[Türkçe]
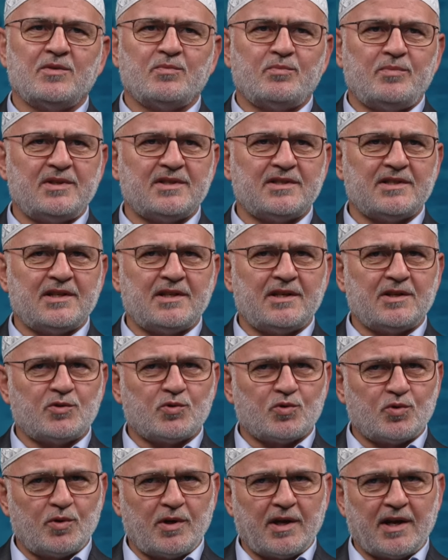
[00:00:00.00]
bizlere
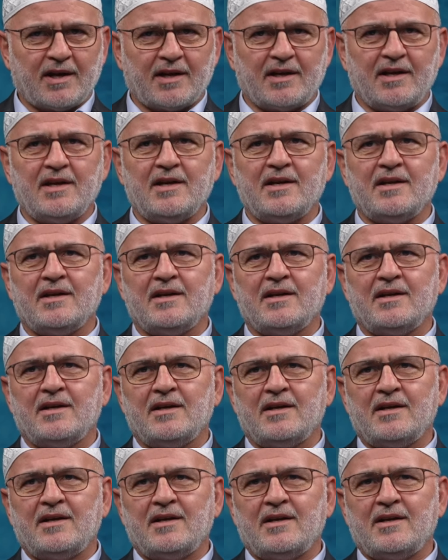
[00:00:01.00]
sürekli
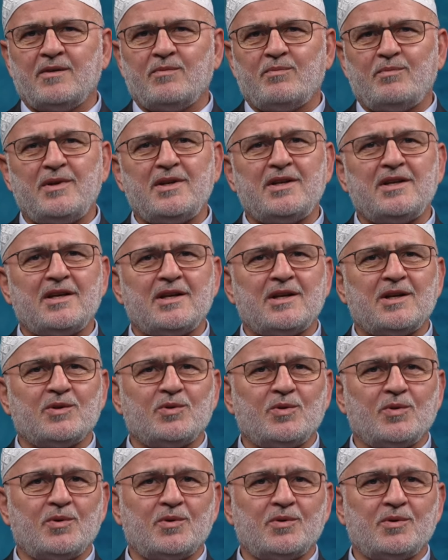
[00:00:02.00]
bir yere
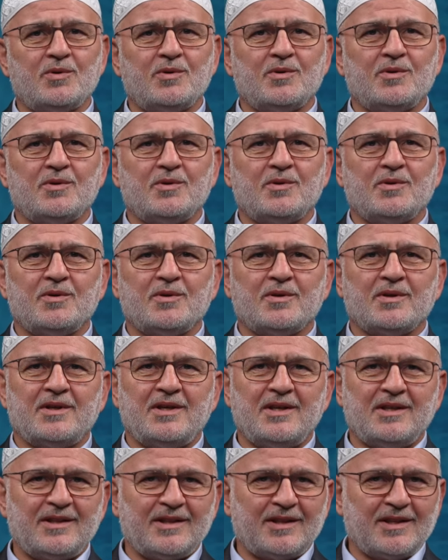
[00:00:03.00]
doğru
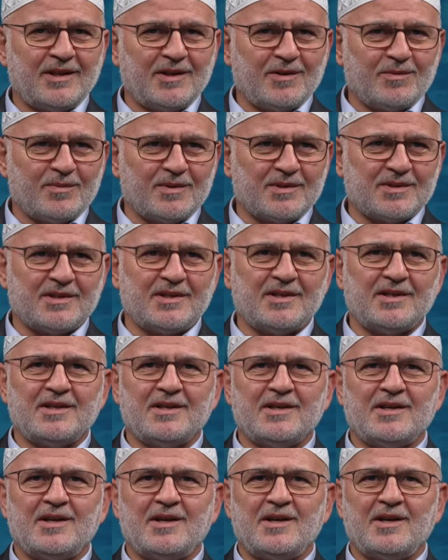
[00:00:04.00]
gittiğimizi,
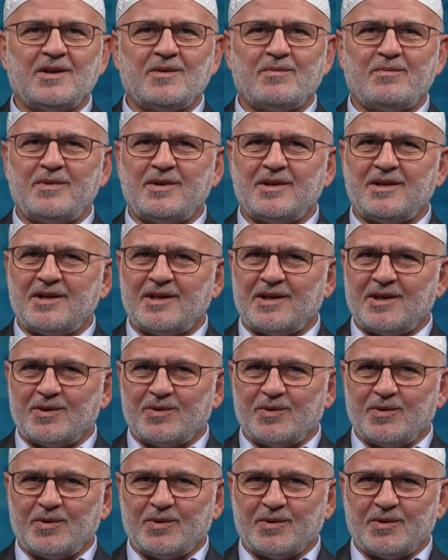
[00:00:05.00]
bir
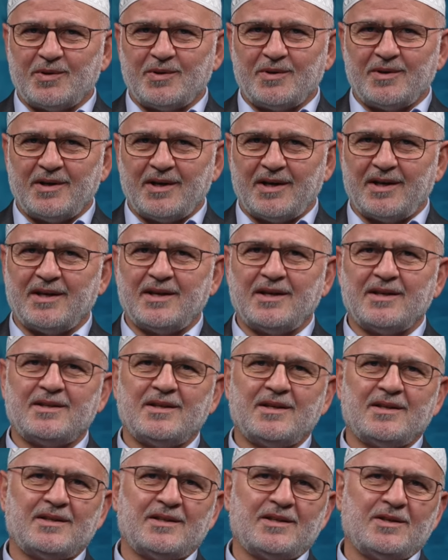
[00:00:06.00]
yere doğru hareket
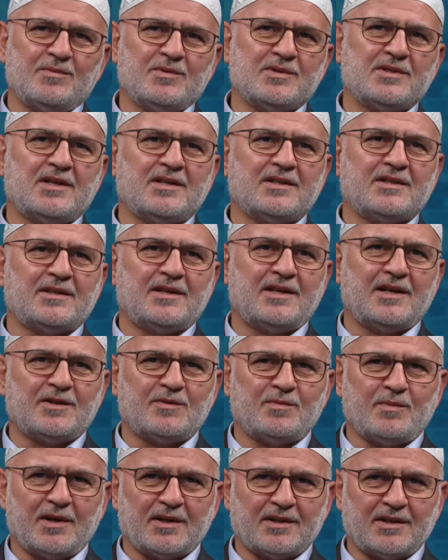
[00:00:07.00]
ettiğimizi
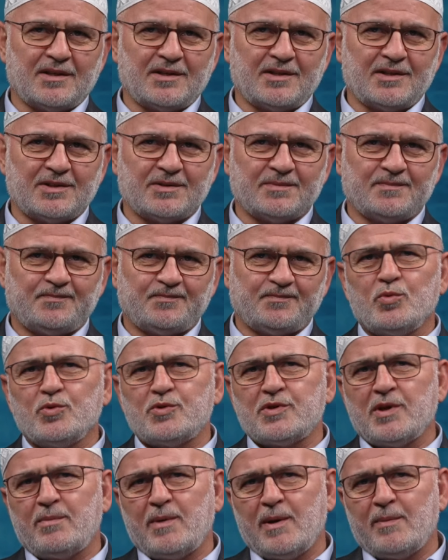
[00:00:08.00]
hatırlatmaktadır. Bu
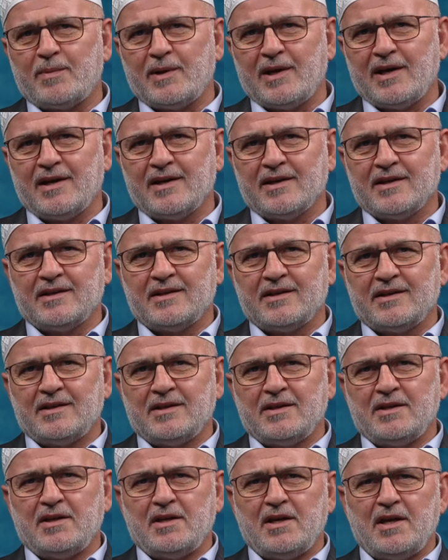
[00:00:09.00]
sebeple
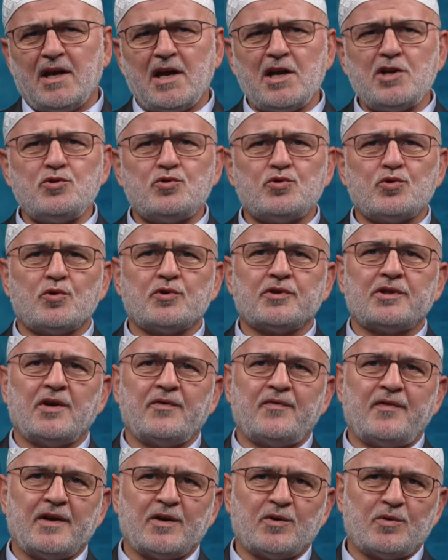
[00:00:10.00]
en çok
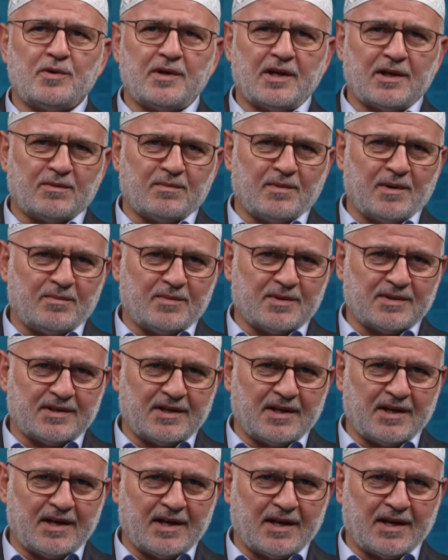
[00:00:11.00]
tefekkür etmemiz
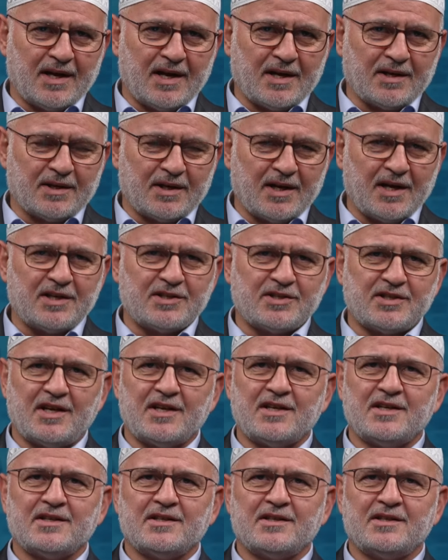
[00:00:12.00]
gereken
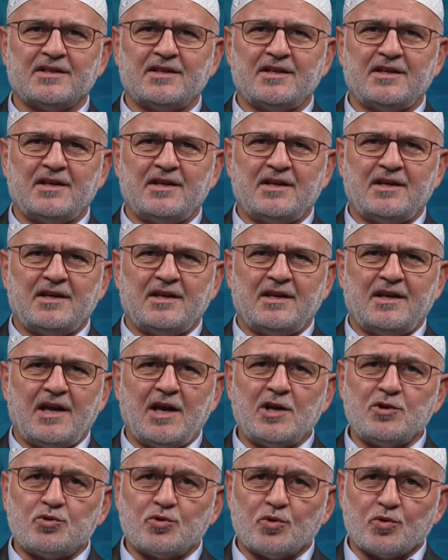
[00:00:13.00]
gerçek,
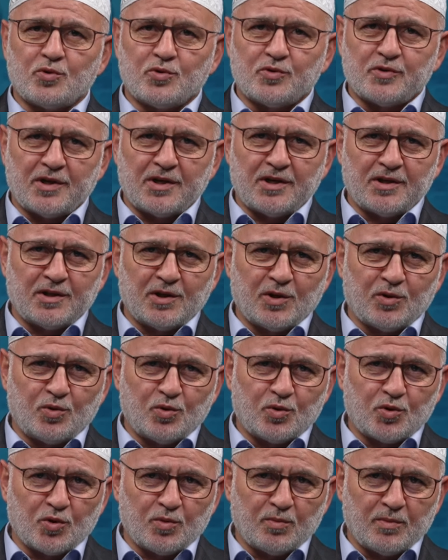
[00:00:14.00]
en çok üzerinde
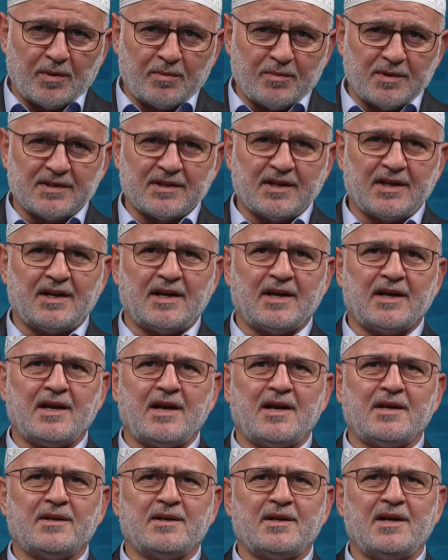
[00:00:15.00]
düşünmemiz
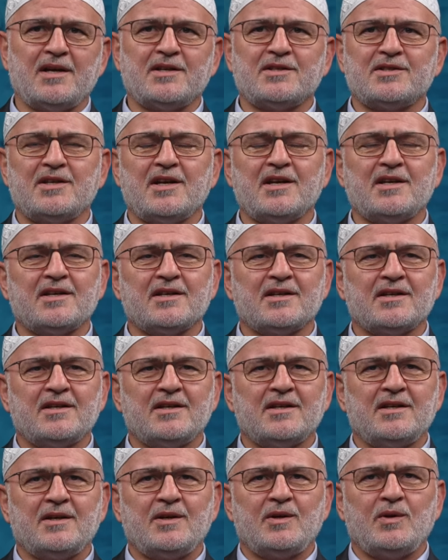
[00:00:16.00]
gereken gerçek
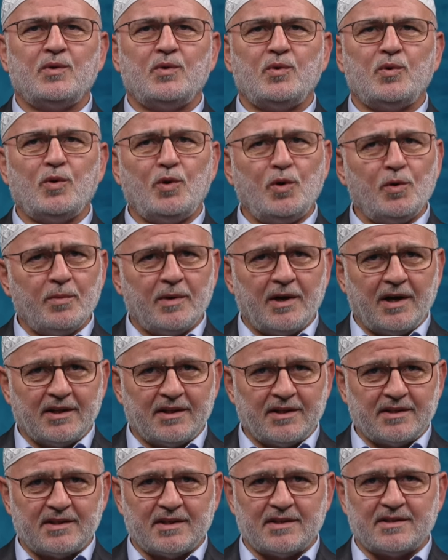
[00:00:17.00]
ölüm
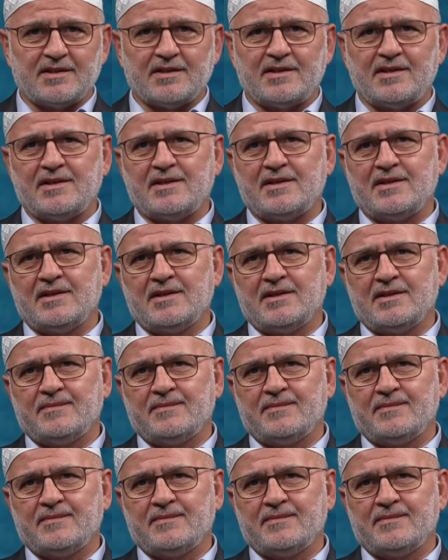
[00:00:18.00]
hadisesidir.